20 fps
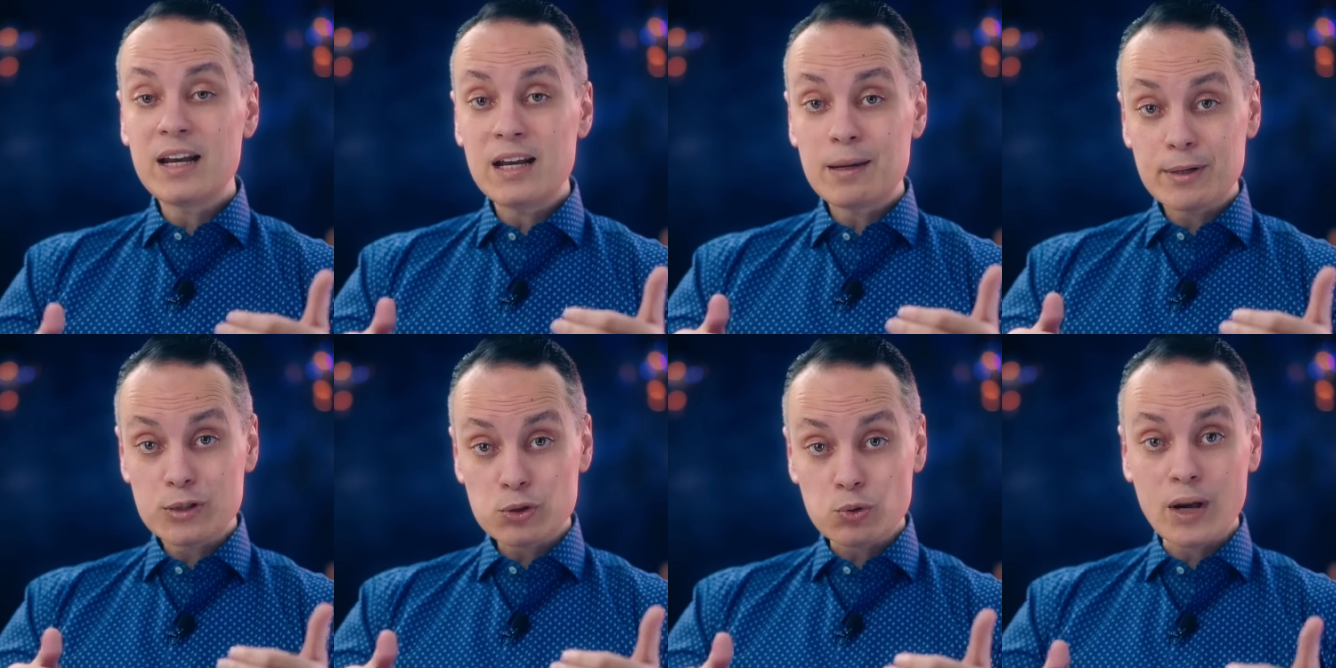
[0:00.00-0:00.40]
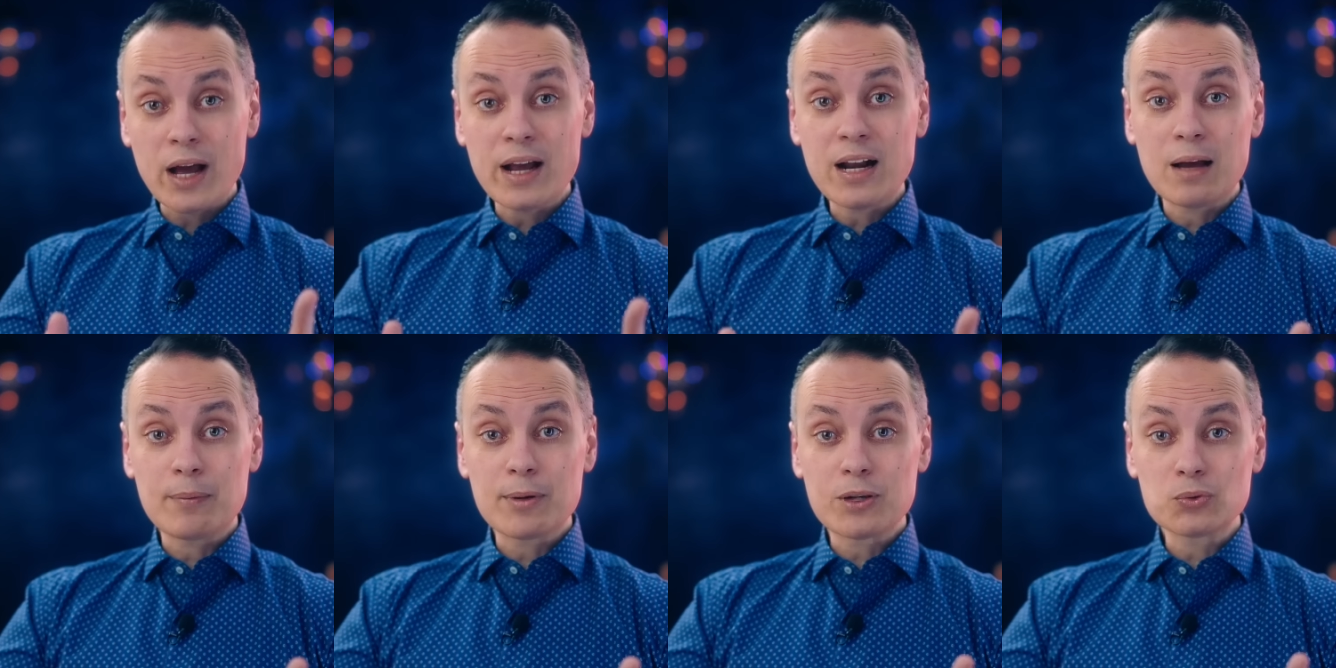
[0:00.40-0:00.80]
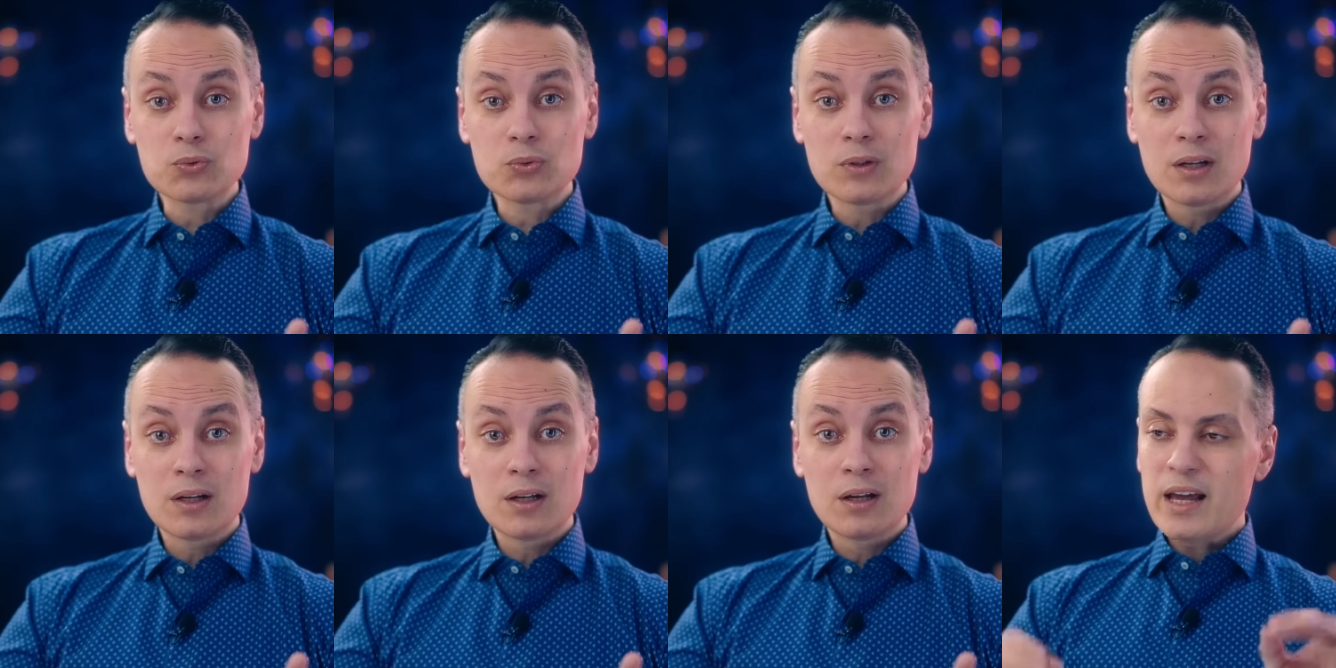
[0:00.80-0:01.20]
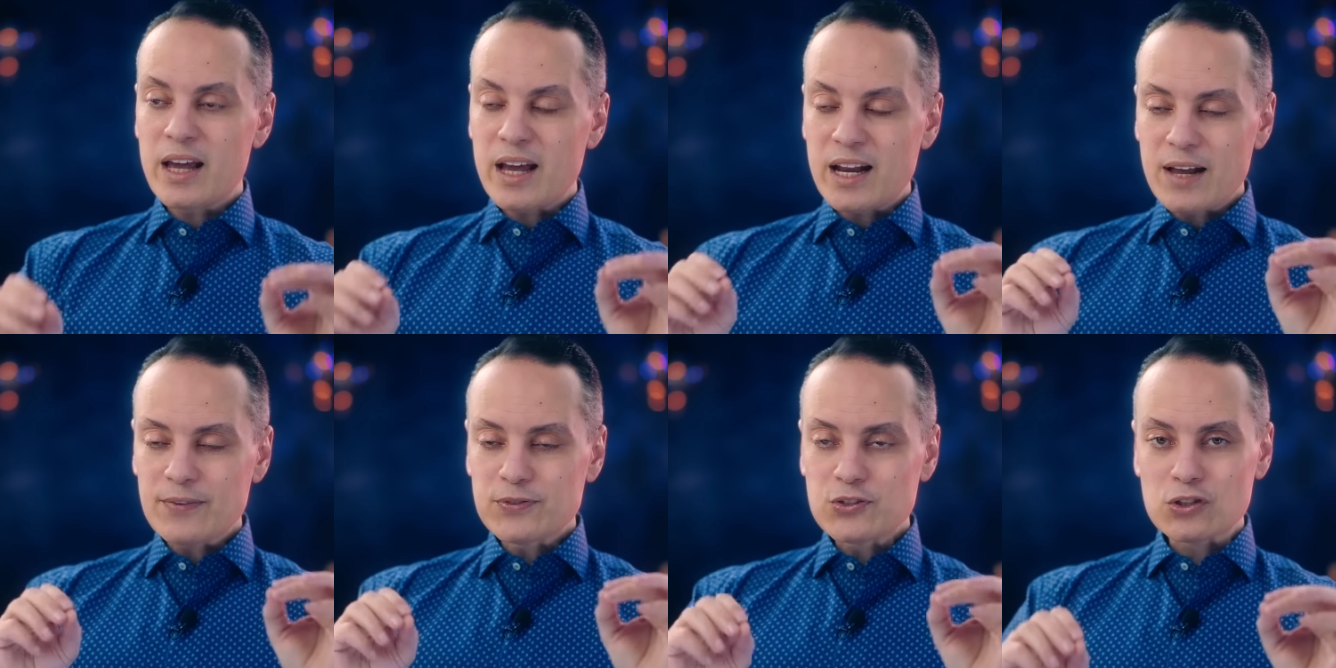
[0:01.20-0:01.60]
اللي مسؤول عنها برضه
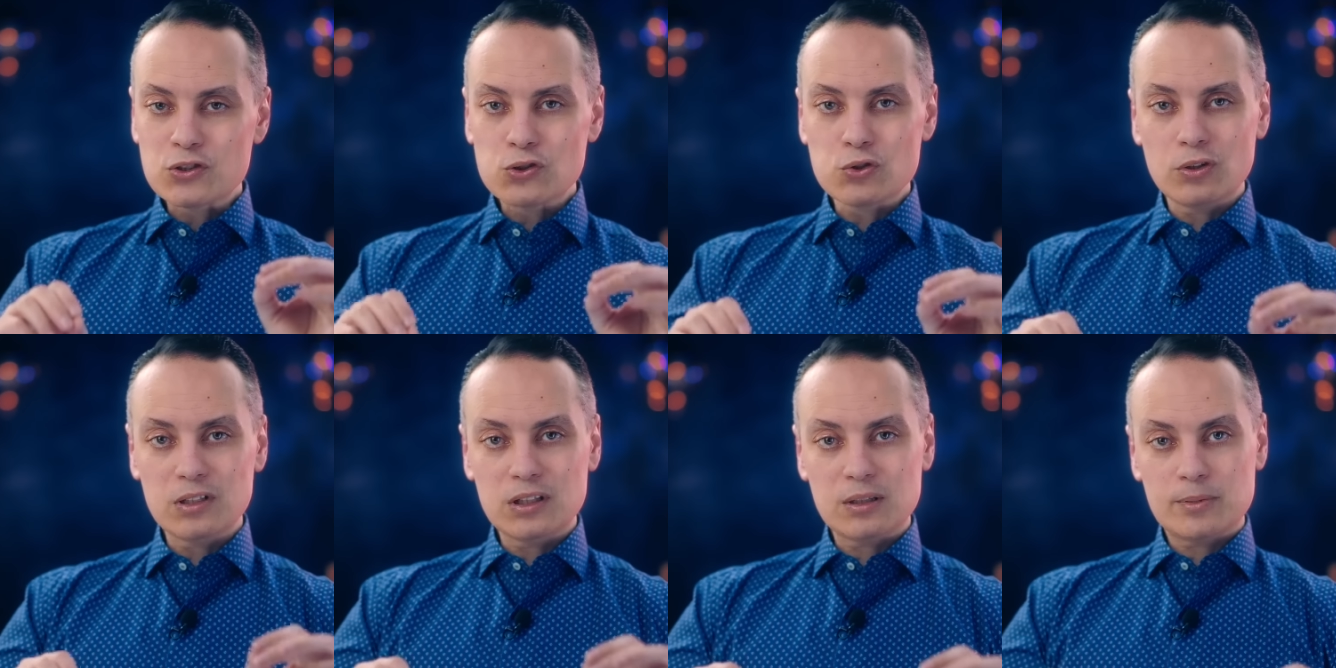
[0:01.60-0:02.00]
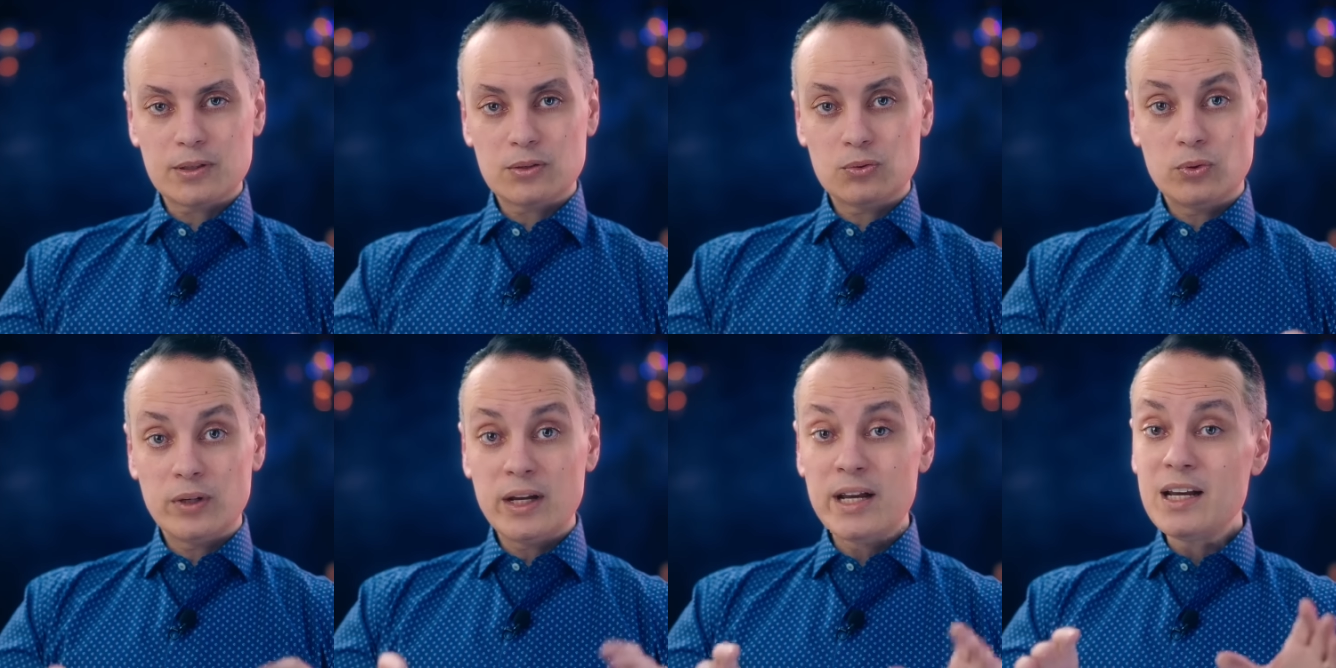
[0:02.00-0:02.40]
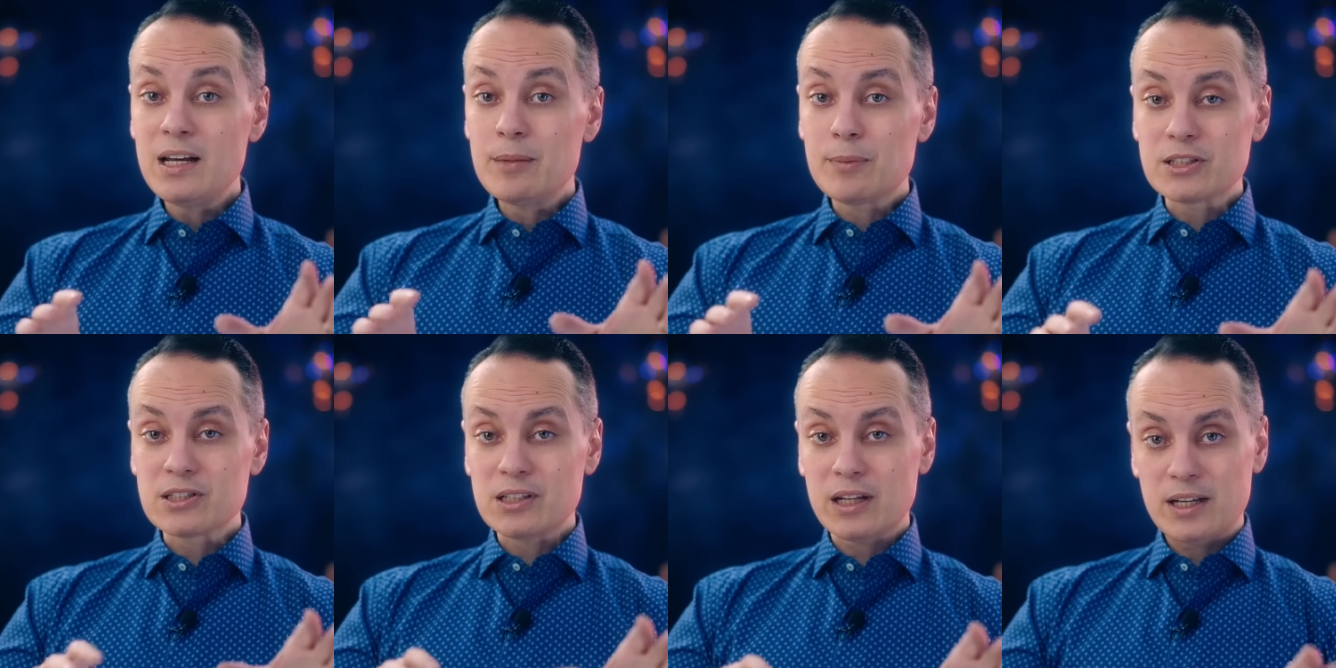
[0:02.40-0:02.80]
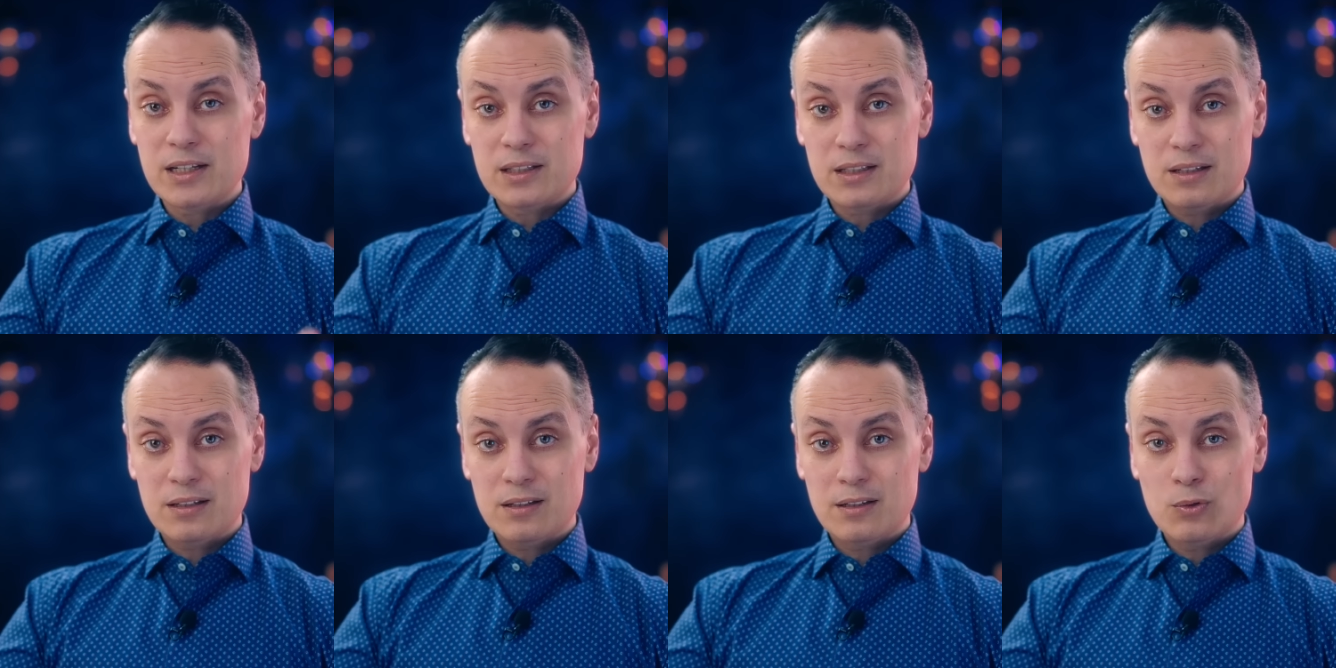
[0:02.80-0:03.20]
هي نفس السلطه برضه اللي
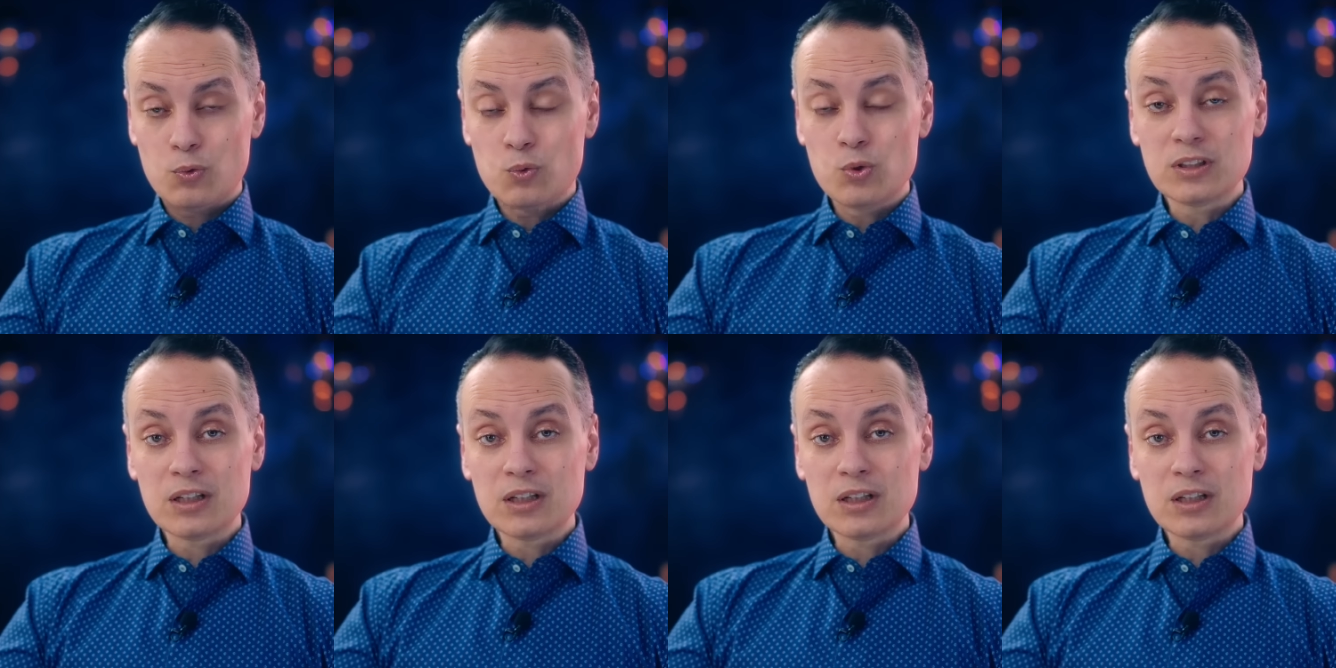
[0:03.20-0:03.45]
مصلحتها